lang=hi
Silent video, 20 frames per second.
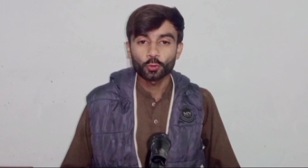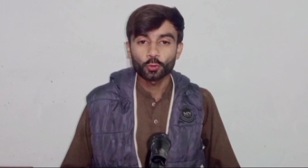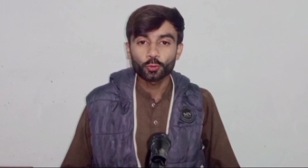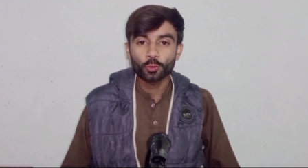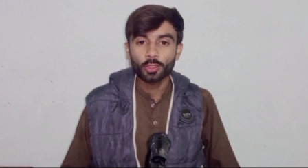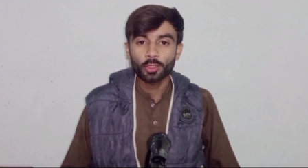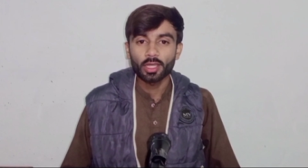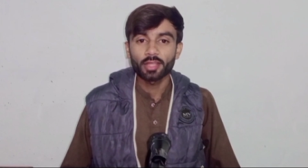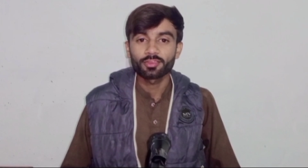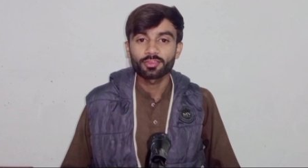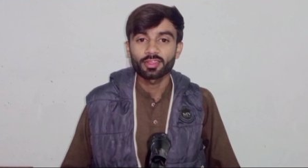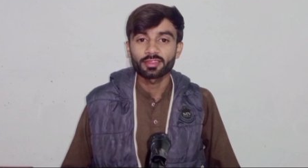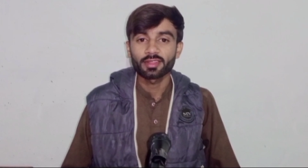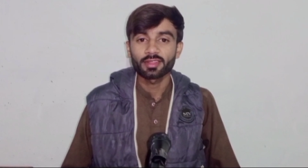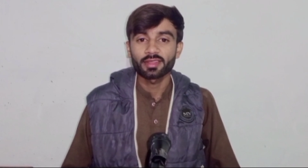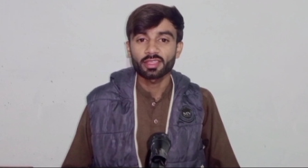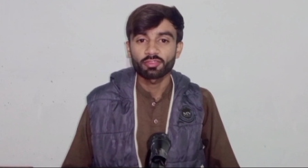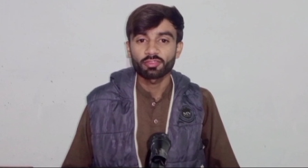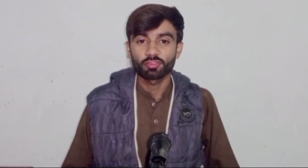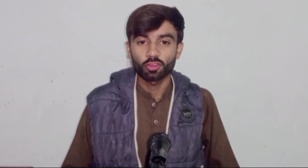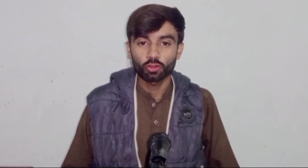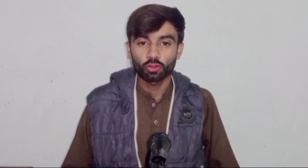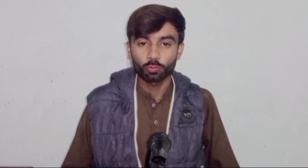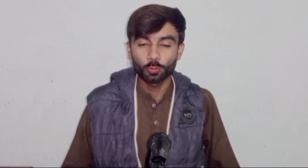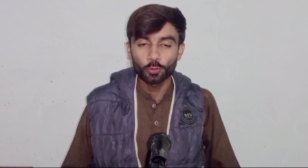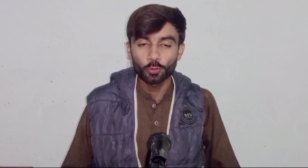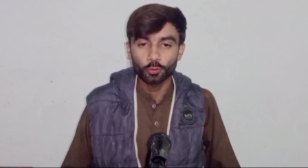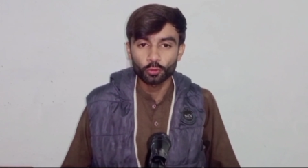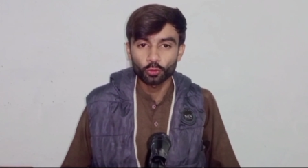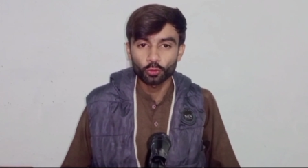दोस्तों कहा जाता है कि
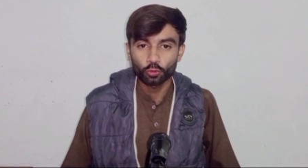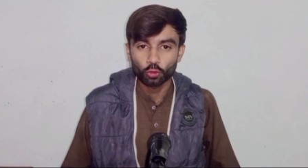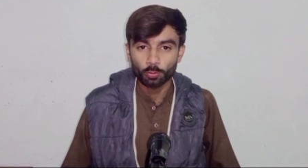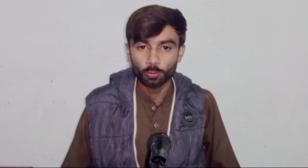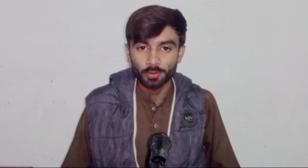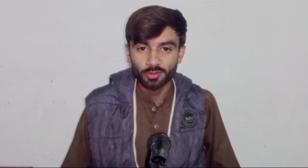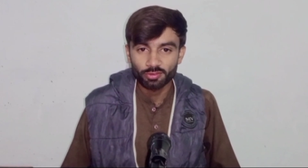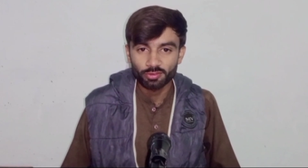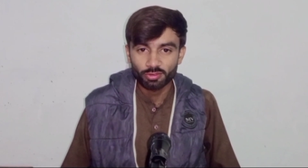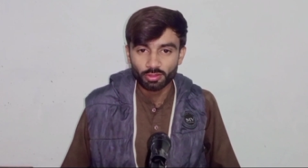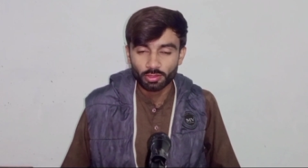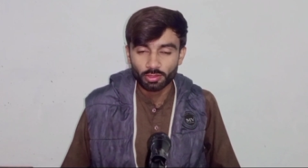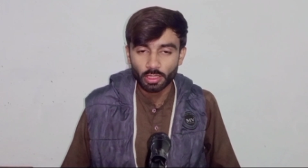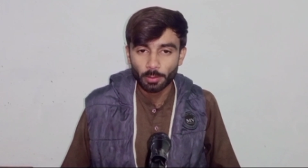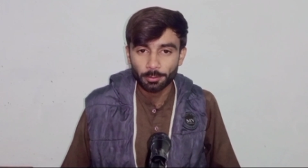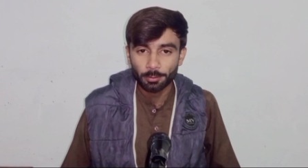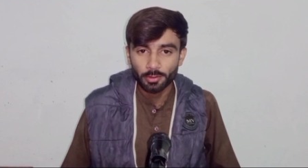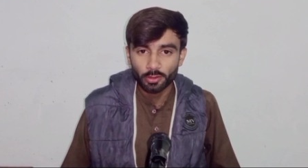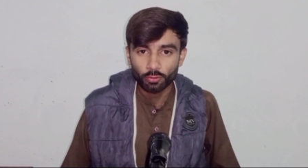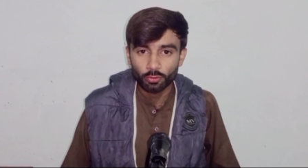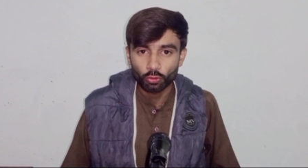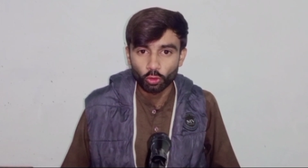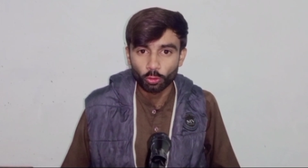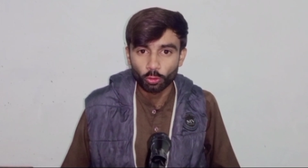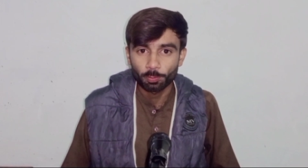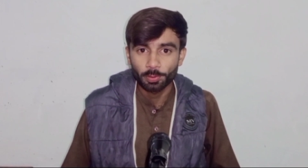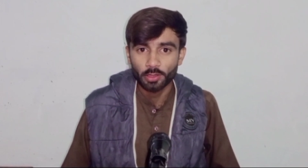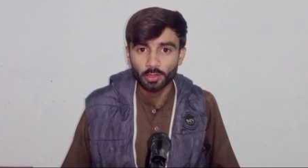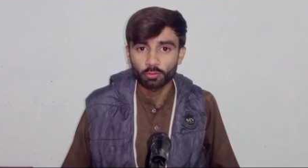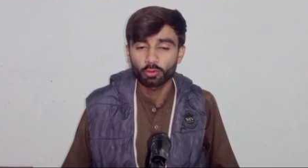फेसबुक यूट्यूब इंस्टाग्राम
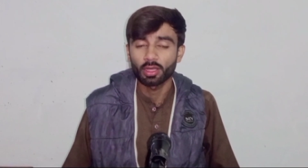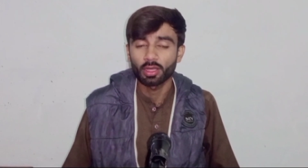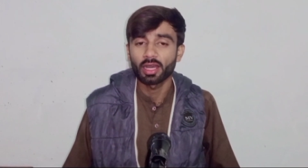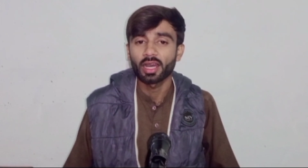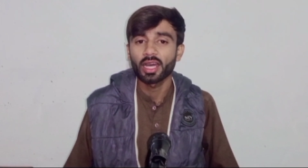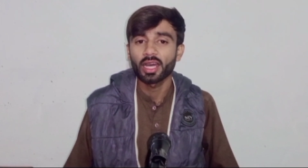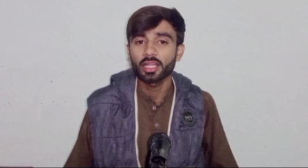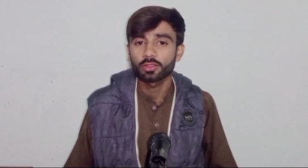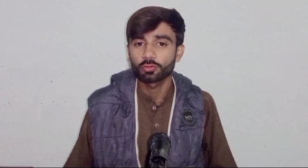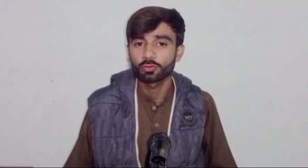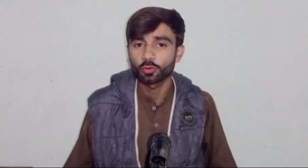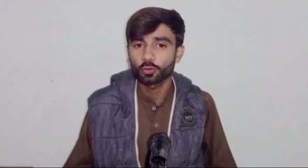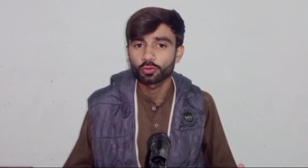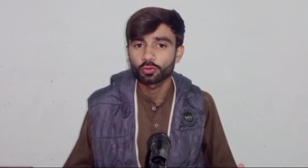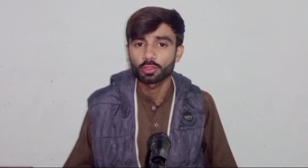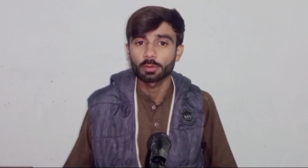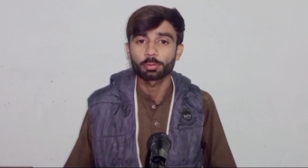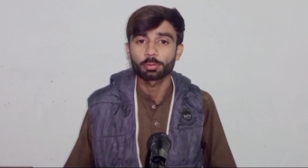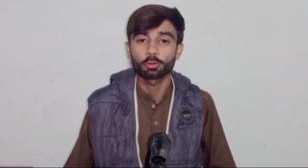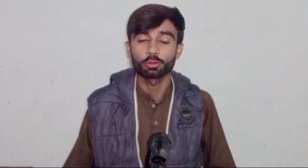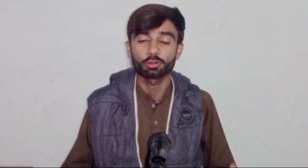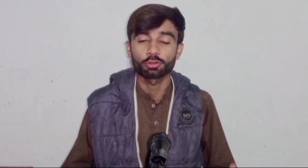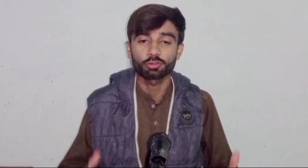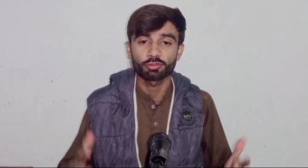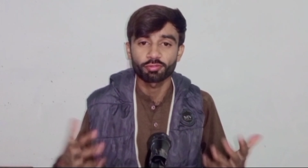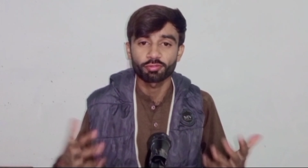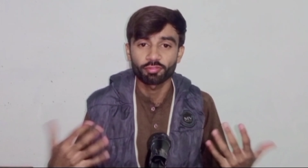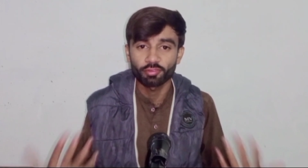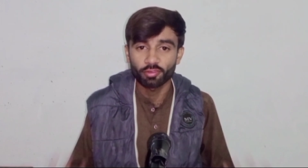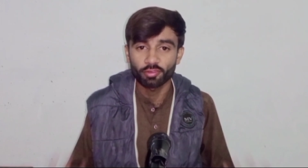टिकटॉक पर वो आज वो सब
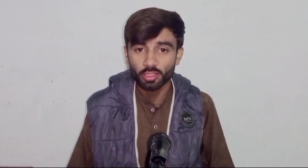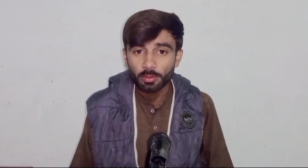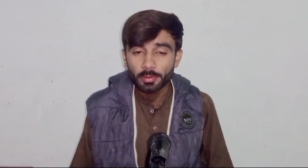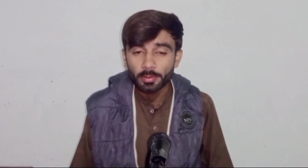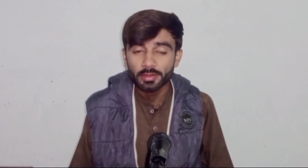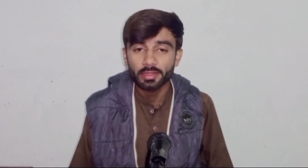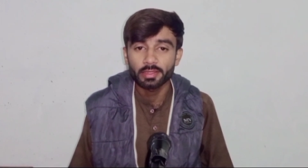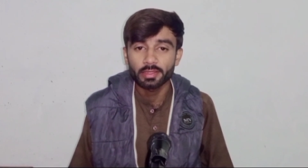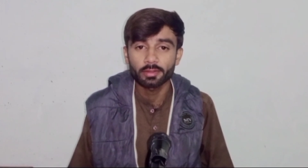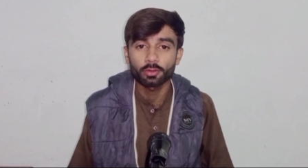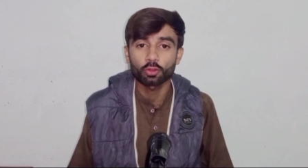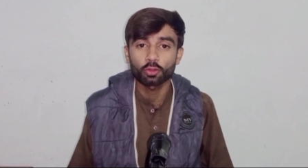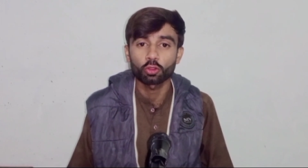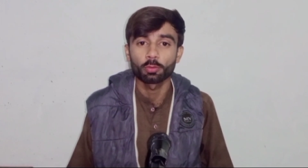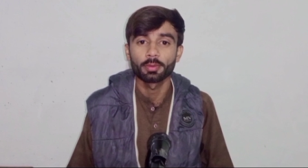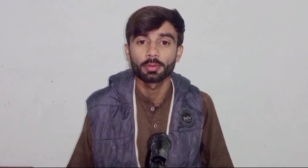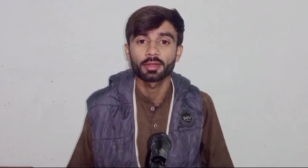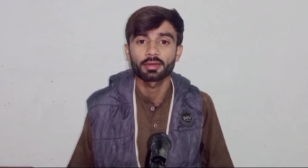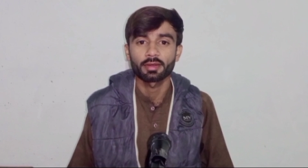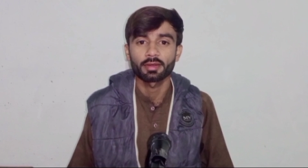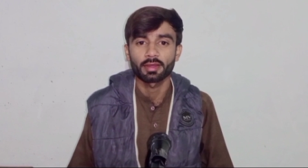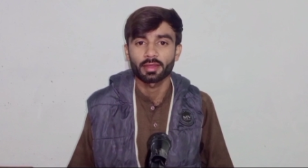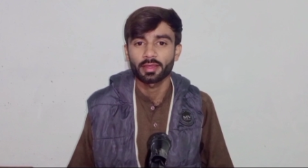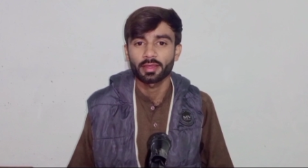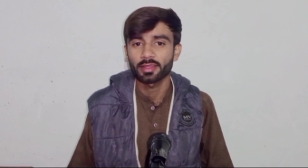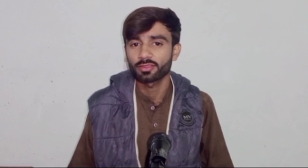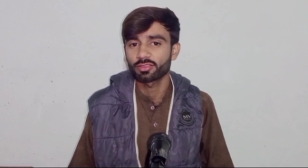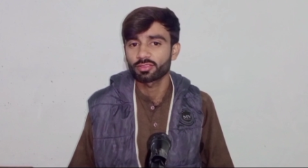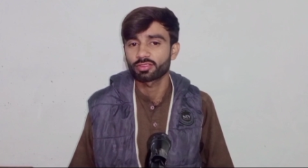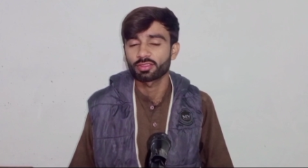कुछ फ्री में देखने को मिल
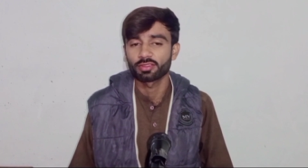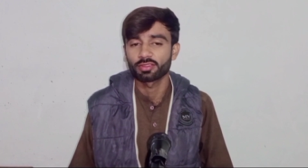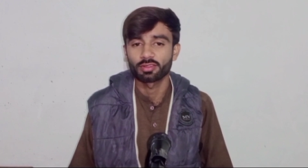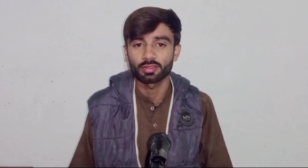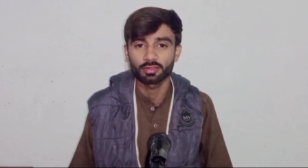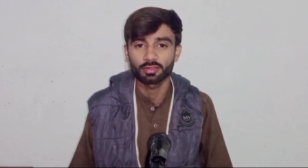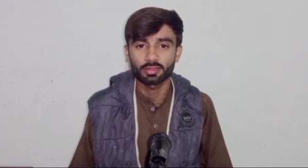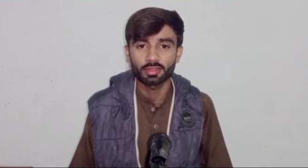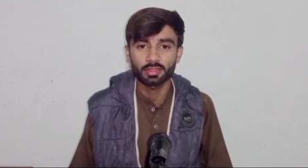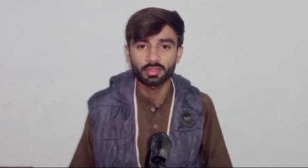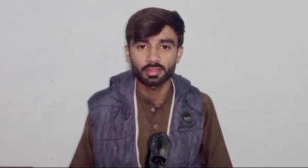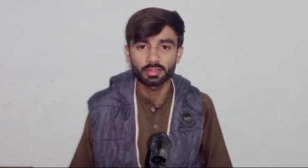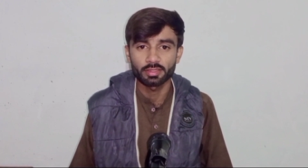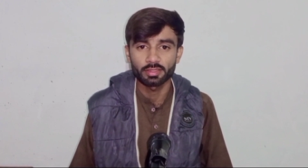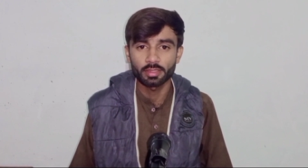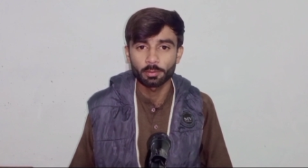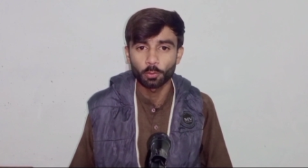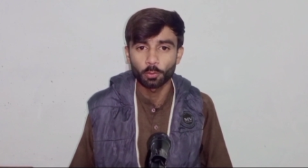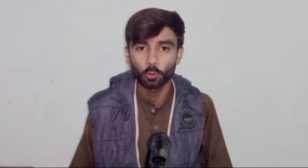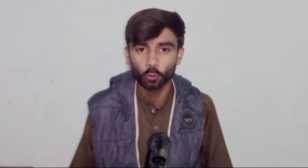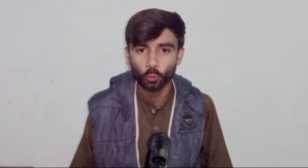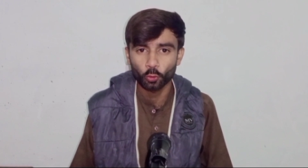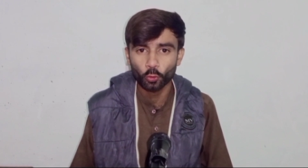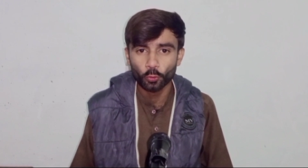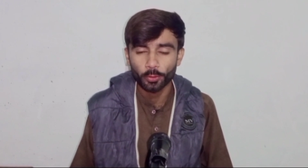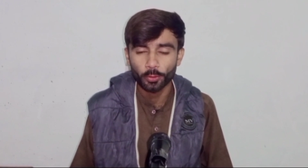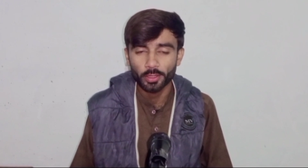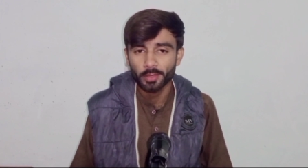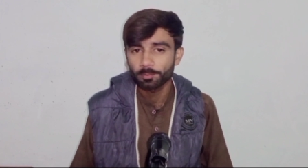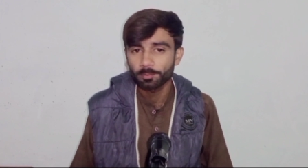रहा है जिसे देखने के लिए
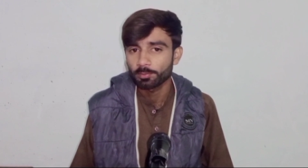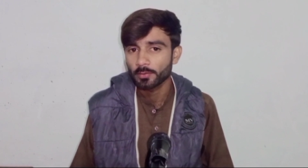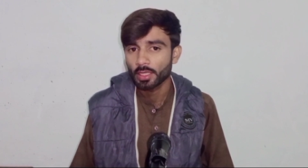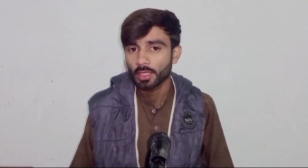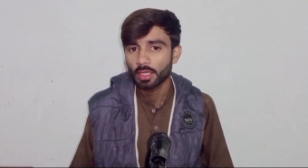मुगलों ने